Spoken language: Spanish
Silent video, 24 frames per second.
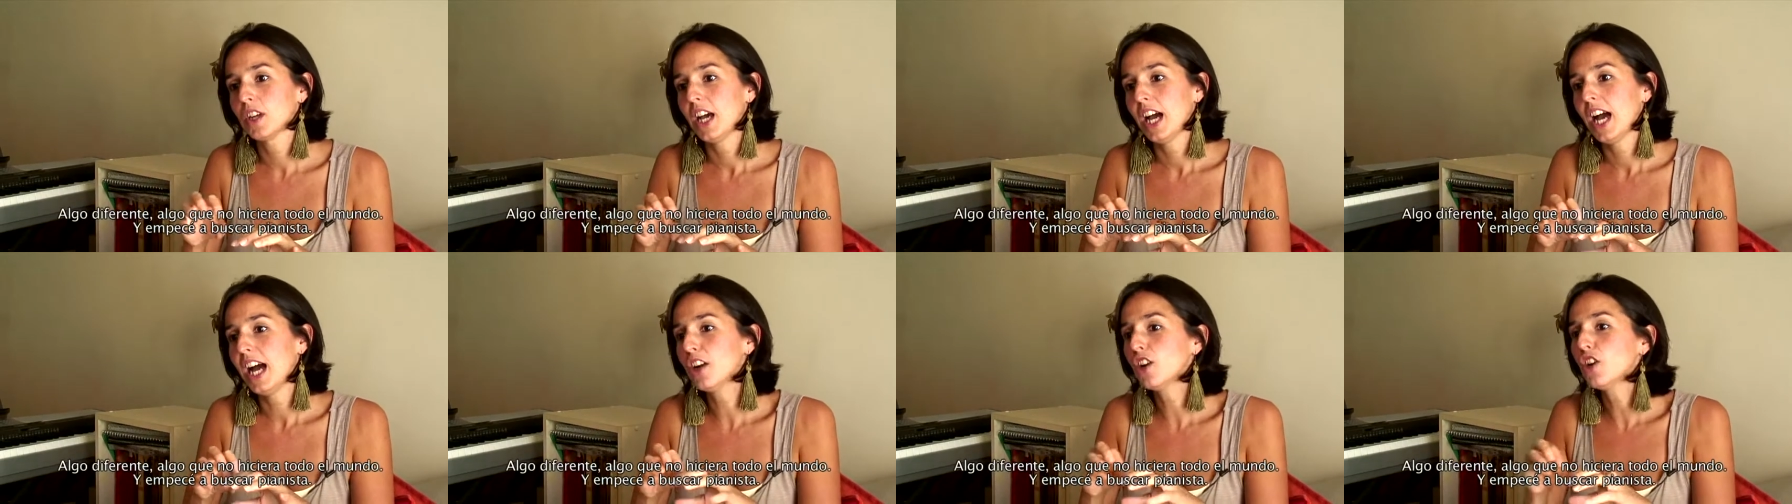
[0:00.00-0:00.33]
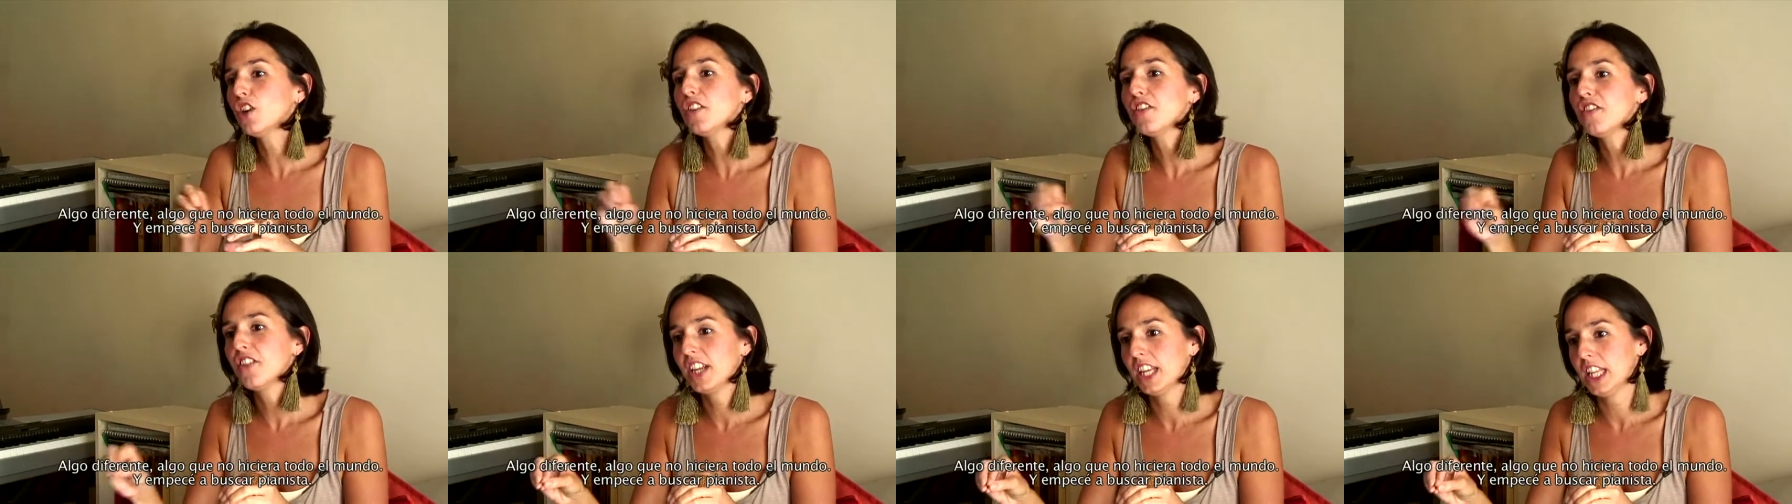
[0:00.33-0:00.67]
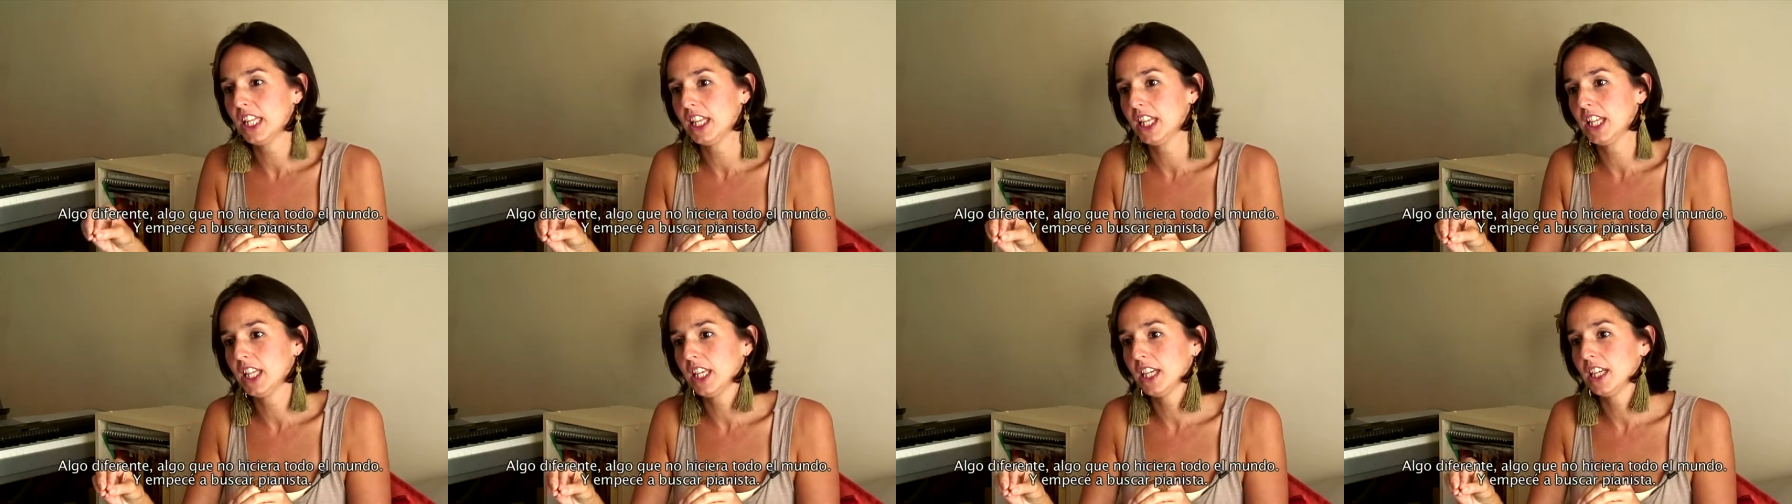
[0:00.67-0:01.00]
algo
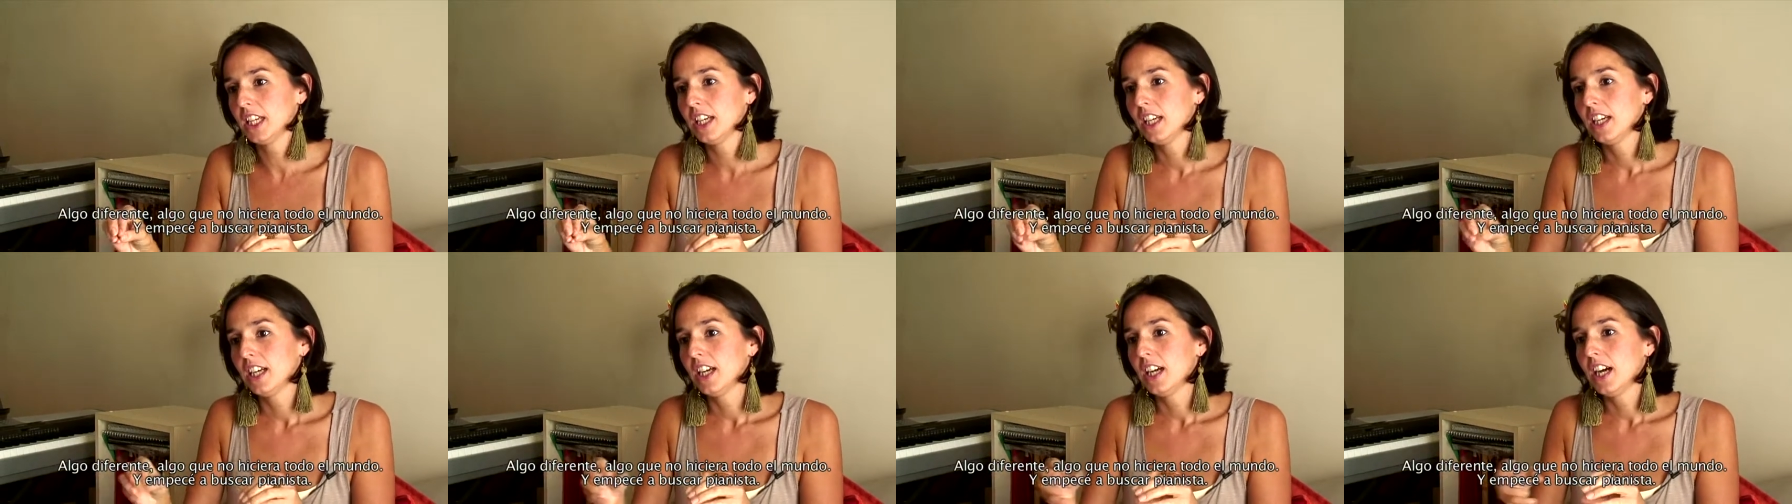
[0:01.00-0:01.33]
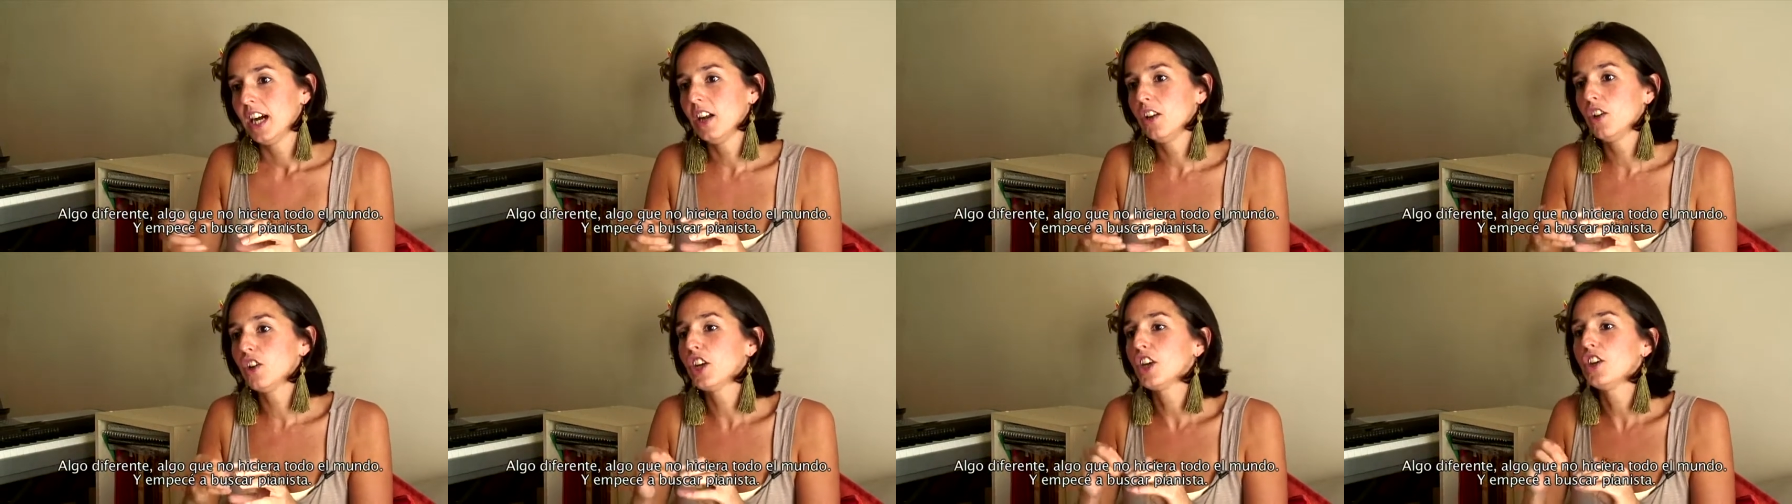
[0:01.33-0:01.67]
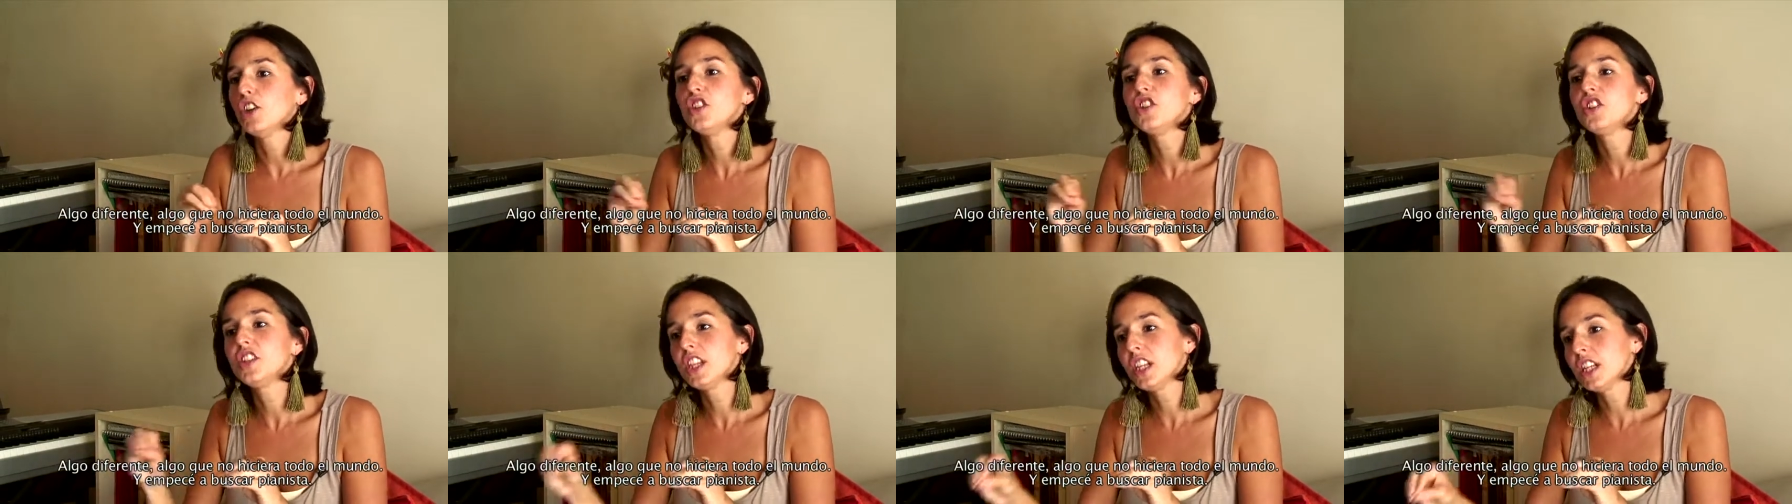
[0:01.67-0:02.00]
diferente, algo que no
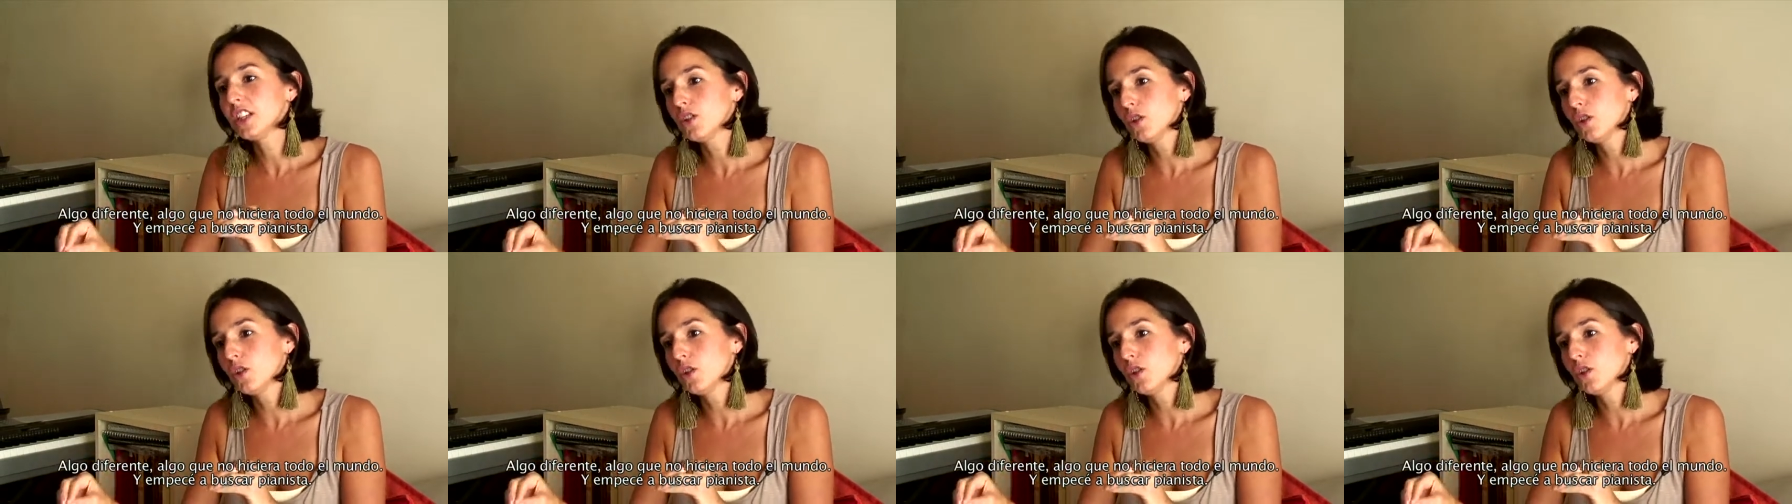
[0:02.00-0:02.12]
hiciera